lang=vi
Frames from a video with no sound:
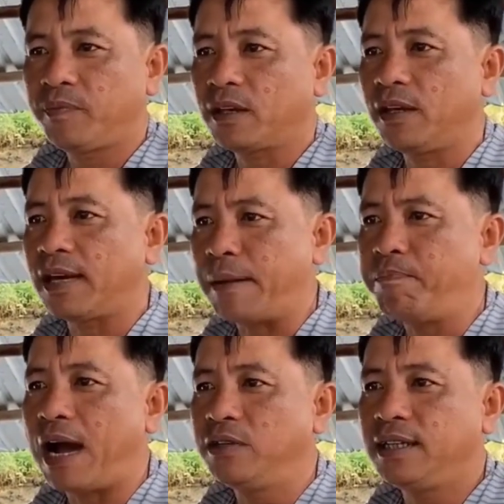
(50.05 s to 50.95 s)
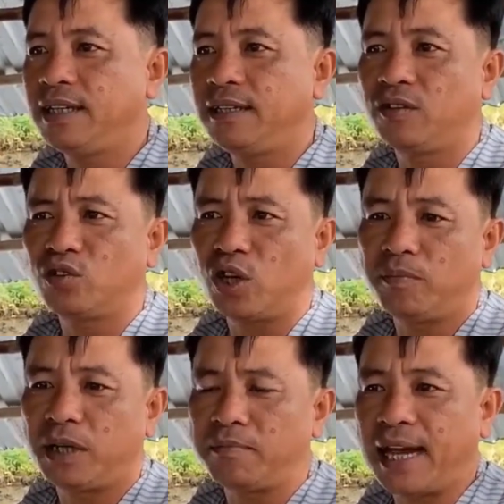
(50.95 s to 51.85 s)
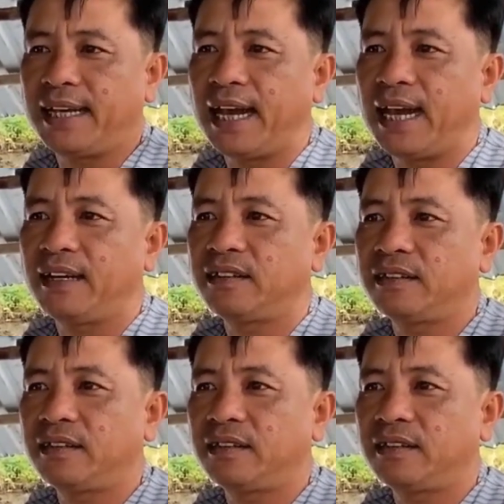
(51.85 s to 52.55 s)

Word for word: nó đảm bảo như vậy thì con tôm mình mai ra nó,